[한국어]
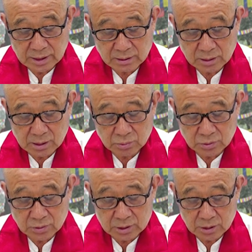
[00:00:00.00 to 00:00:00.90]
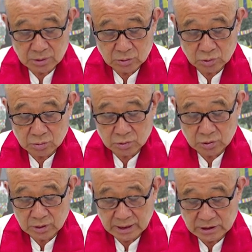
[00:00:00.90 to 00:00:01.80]
딴트라 불교가
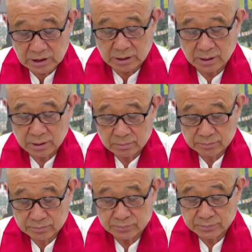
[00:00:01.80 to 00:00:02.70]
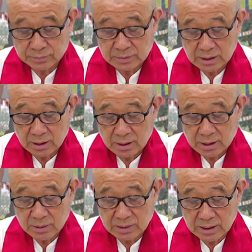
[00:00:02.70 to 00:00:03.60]
티베트로부터 다시
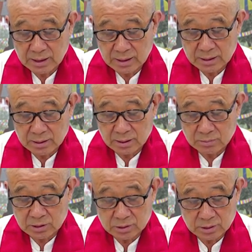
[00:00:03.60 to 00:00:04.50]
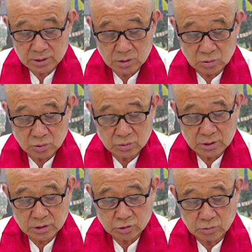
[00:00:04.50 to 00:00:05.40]
히말라야를 넘어서 인도로
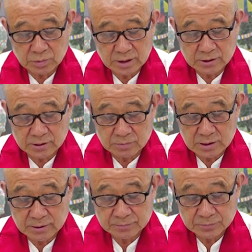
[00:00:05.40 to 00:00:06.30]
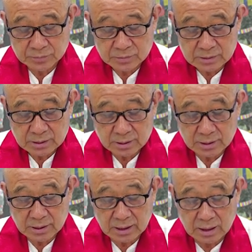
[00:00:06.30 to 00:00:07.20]
역습이 되었습니다.
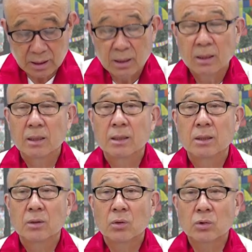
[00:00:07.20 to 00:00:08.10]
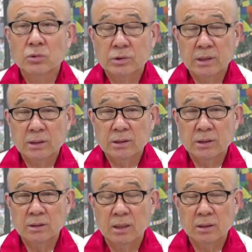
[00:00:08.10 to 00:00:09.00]
그러니까 5, 6세기,
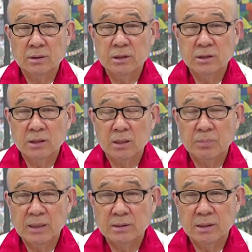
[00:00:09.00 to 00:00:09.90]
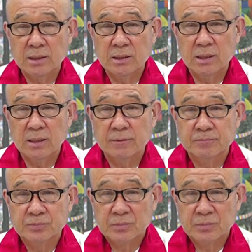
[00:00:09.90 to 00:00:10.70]
7, 아, 7세기, 8세기에